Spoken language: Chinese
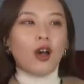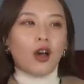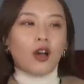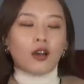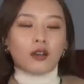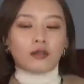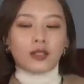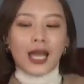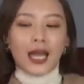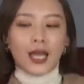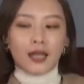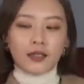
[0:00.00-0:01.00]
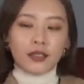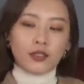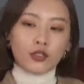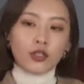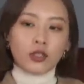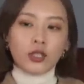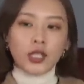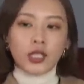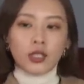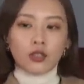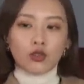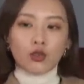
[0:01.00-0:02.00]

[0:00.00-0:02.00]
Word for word: 嗯，那其实你